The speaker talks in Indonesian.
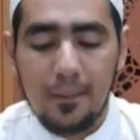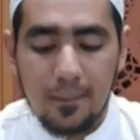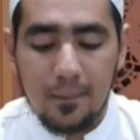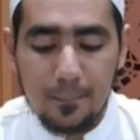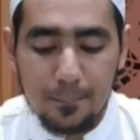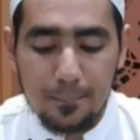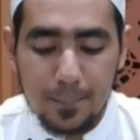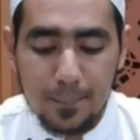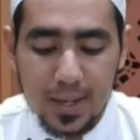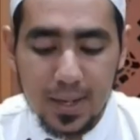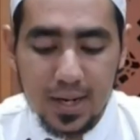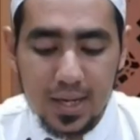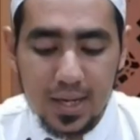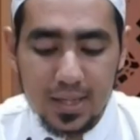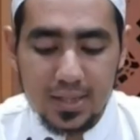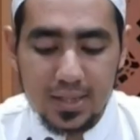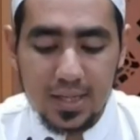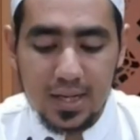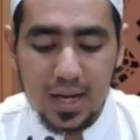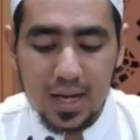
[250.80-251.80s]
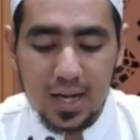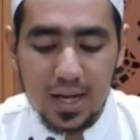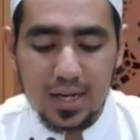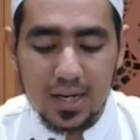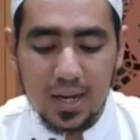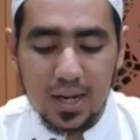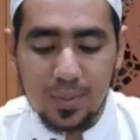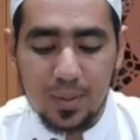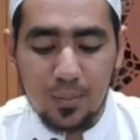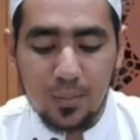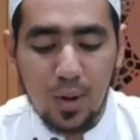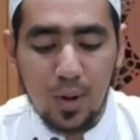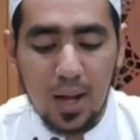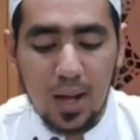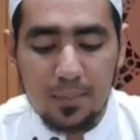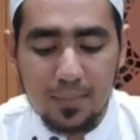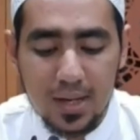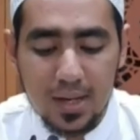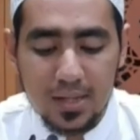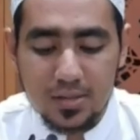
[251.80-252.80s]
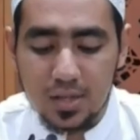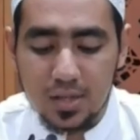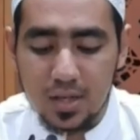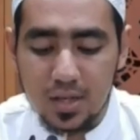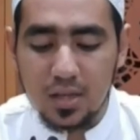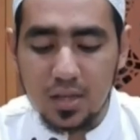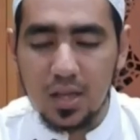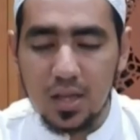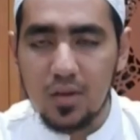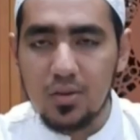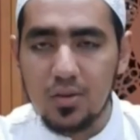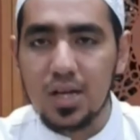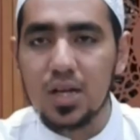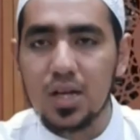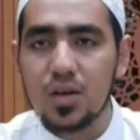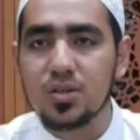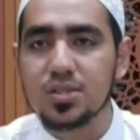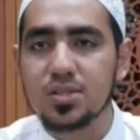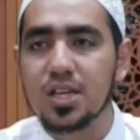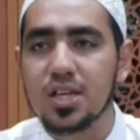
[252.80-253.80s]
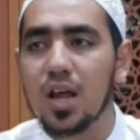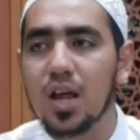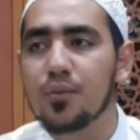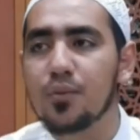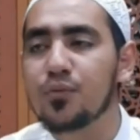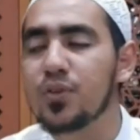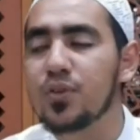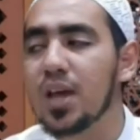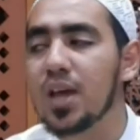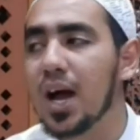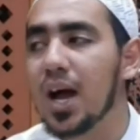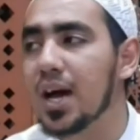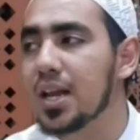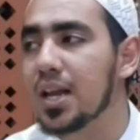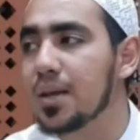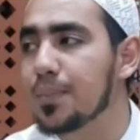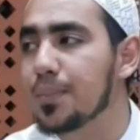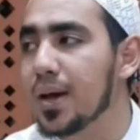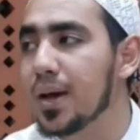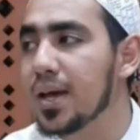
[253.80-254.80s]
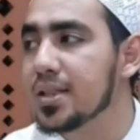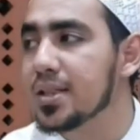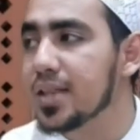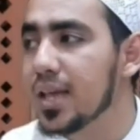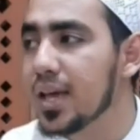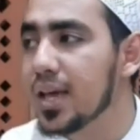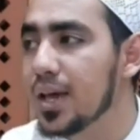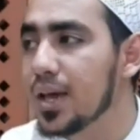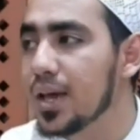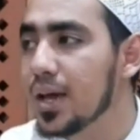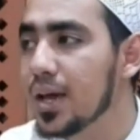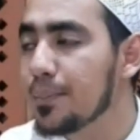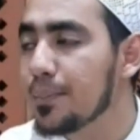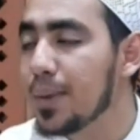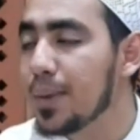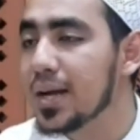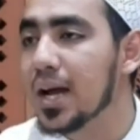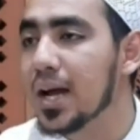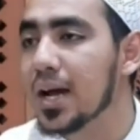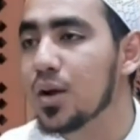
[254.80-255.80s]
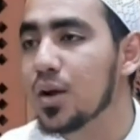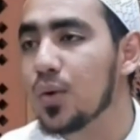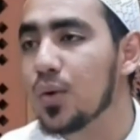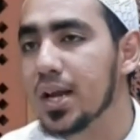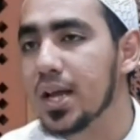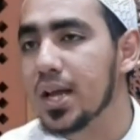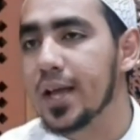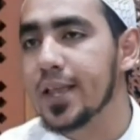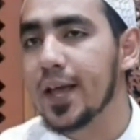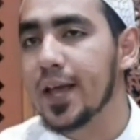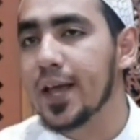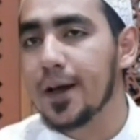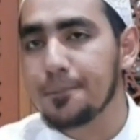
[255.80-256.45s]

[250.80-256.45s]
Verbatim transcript: Perhatikan Nabi Muhammad Shallallahu Alaihi Wasallam fi ahli baitih pada keluarganya.